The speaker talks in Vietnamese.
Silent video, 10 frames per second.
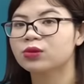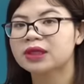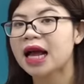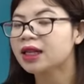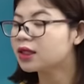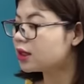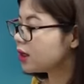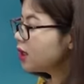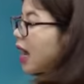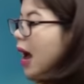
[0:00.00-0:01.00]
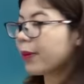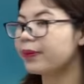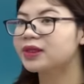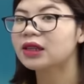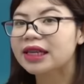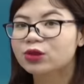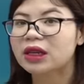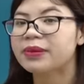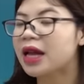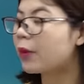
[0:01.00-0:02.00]
chúng ta chưa học sau này chúng
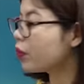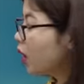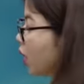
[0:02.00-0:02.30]
ta mới học